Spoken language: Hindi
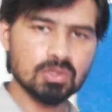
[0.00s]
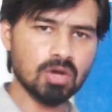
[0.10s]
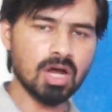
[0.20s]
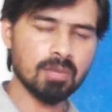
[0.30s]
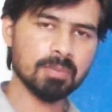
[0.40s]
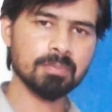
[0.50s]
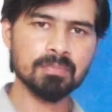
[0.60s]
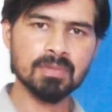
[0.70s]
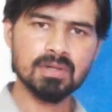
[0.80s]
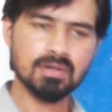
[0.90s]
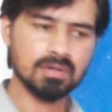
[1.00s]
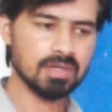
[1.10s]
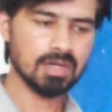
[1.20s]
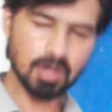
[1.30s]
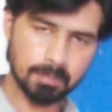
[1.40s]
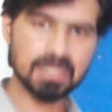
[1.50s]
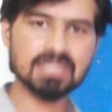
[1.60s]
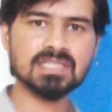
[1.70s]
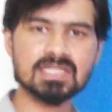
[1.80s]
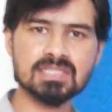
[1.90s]
तो आप
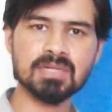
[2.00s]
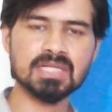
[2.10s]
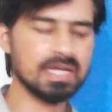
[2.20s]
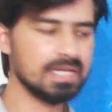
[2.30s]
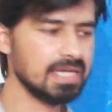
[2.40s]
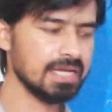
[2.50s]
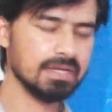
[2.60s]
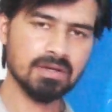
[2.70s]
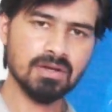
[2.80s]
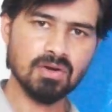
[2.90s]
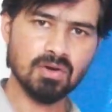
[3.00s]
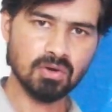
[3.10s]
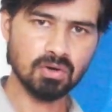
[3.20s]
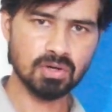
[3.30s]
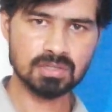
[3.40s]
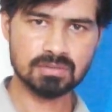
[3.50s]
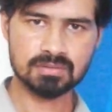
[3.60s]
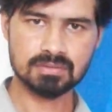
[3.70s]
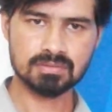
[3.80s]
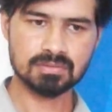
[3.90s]
अपने सर ज़िम्मेदारी लें और
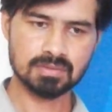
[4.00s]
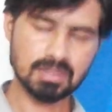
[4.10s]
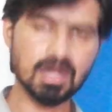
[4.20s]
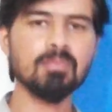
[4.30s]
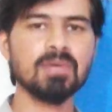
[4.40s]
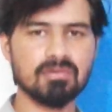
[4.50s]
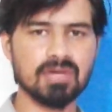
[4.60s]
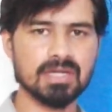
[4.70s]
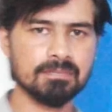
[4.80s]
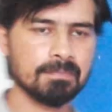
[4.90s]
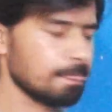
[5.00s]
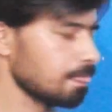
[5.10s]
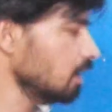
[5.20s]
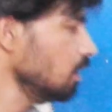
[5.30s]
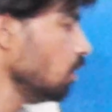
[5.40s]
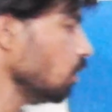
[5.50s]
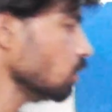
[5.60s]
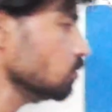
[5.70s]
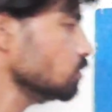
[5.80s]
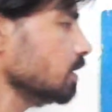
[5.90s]
काम करवाएं
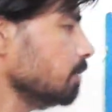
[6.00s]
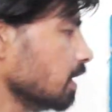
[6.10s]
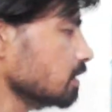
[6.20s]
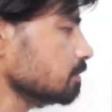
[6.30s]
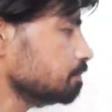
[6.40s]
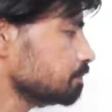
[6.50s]
और दूसरी बात